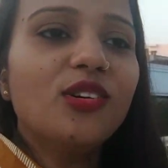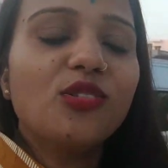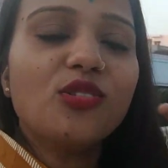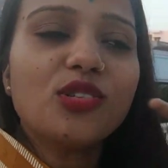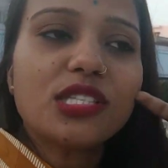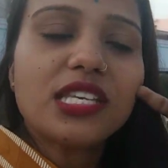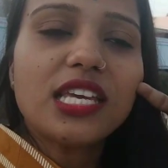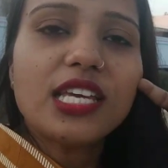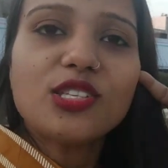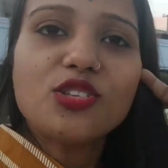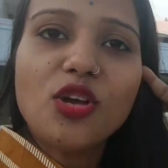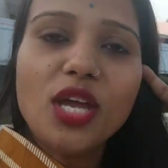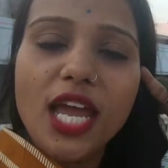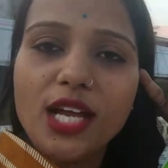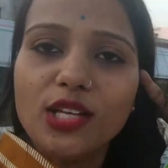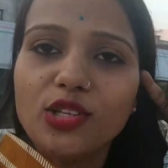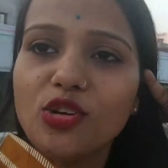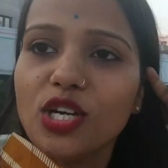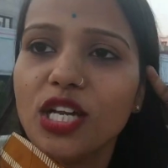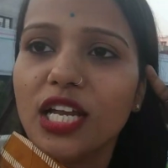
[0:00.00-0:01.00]
उसकी जो
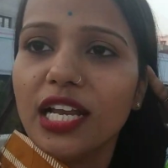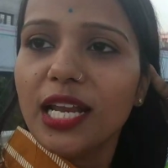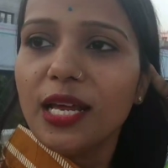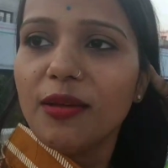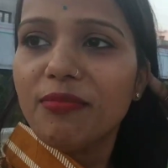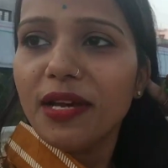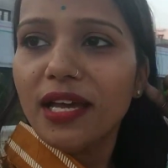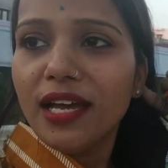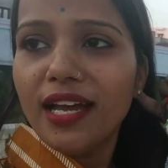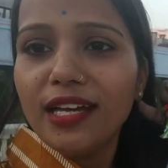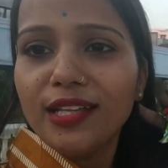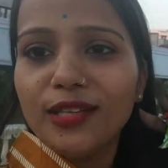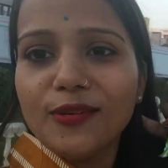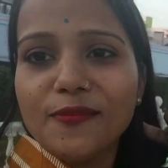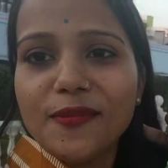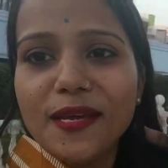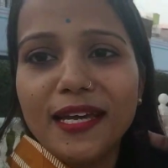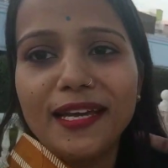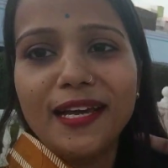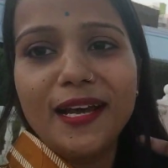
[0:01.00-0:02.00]
एक दो क्लिप है तो
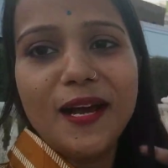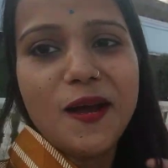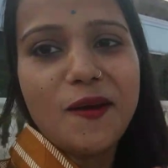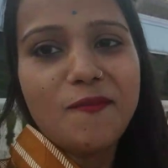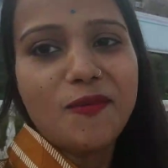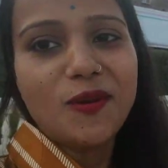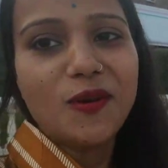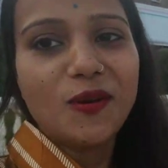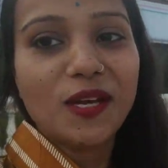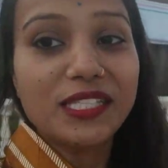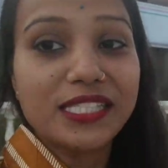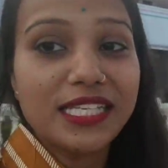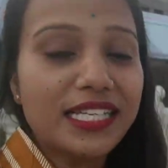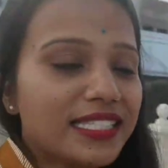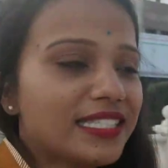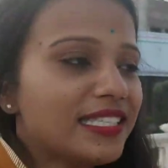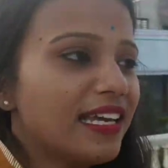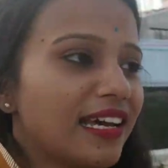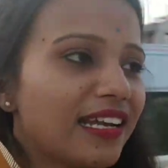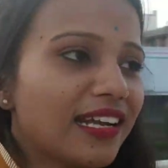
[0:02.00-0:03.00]
मैं आप लोग के
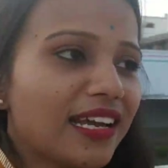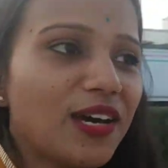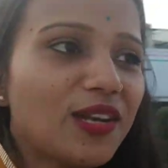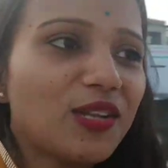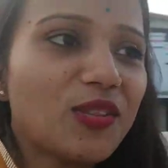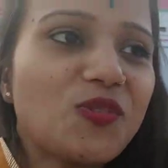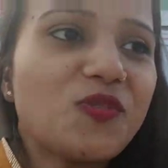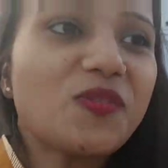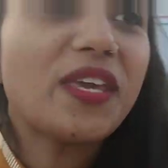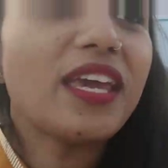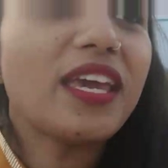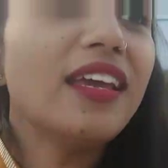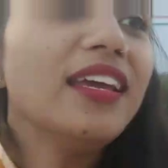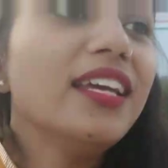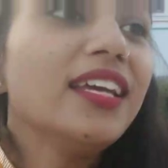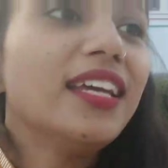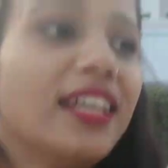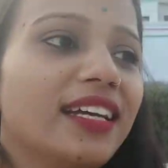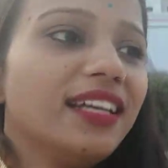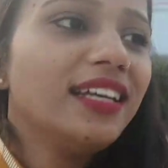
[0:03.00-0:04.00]
साथ शेयर कर दूंगी
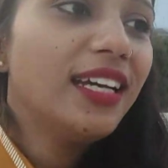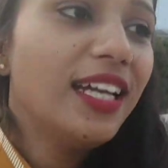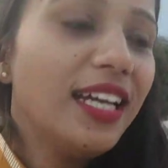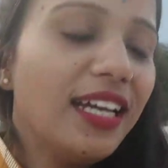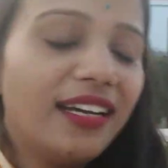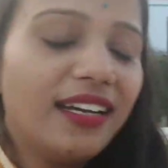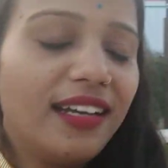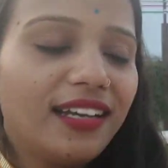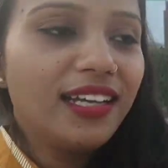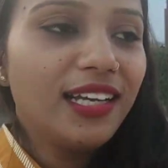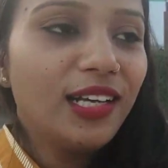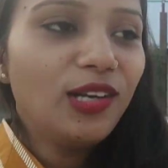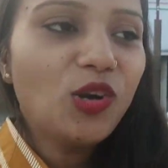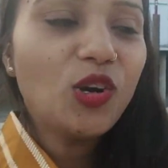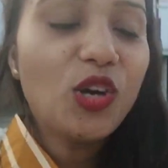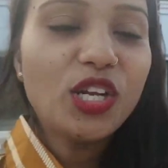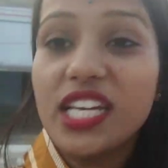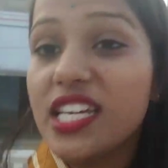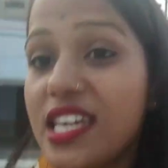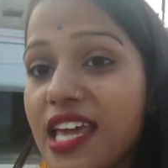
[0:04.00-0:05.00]
इन
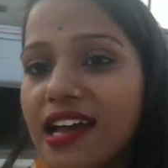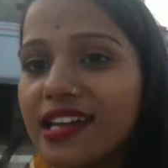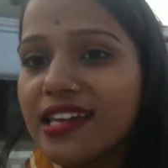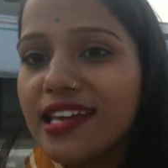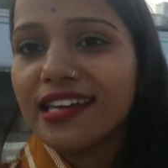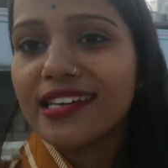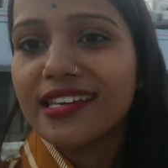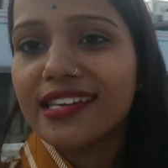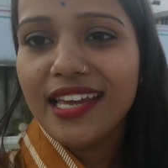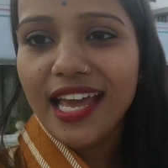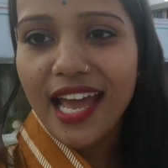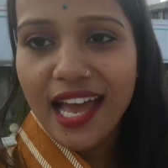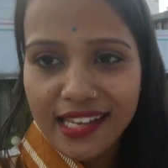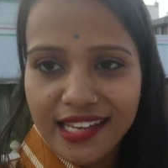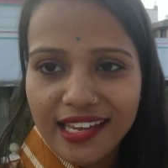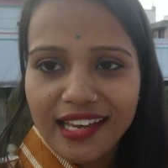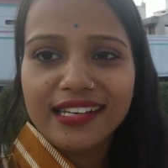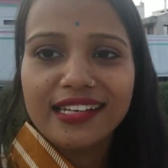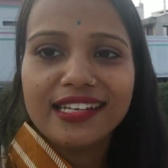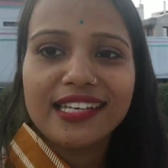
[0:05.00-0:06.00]
लोगों ने क्या क्या किया है
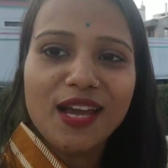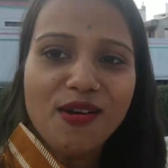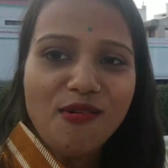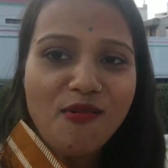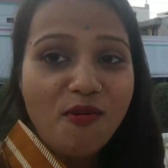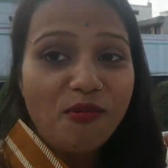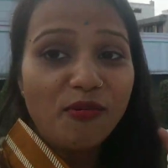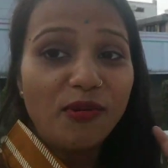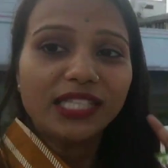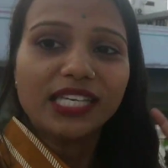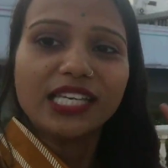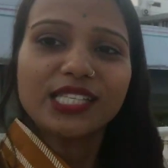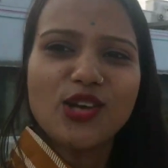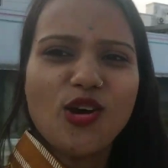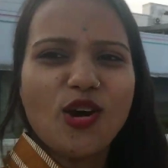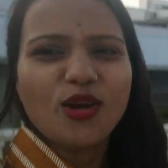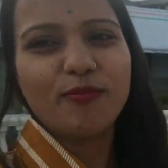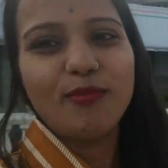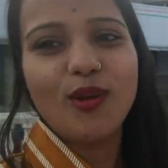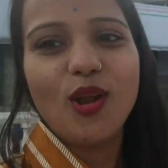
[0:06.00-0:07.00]
क्या नहीं किया वो मैं किसी
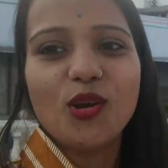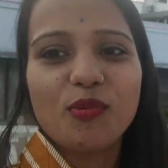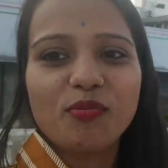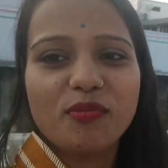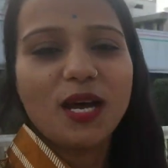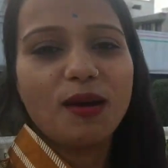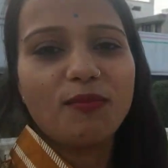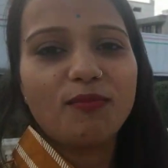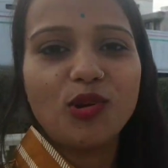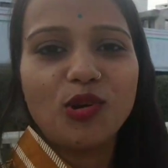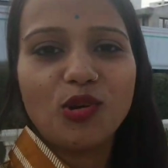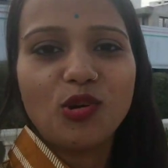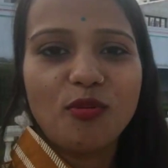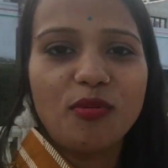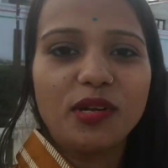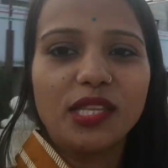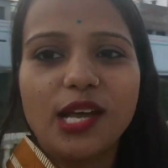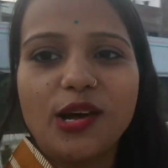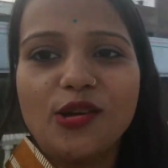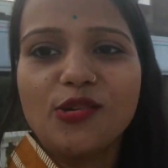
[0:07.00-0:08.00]
और ब्लॉग में आप लोग को
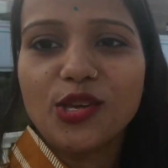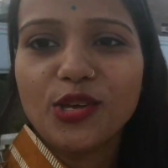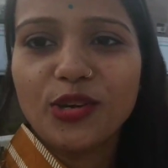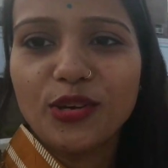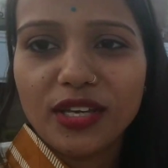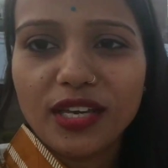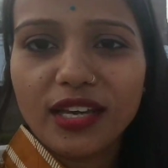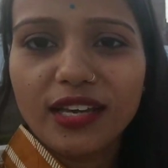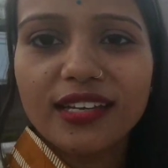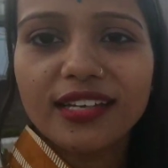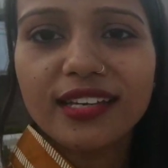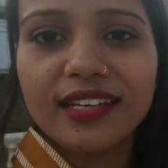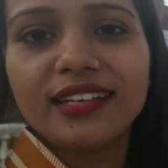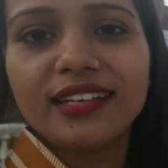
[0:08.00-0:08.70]
बताऊंगी ओके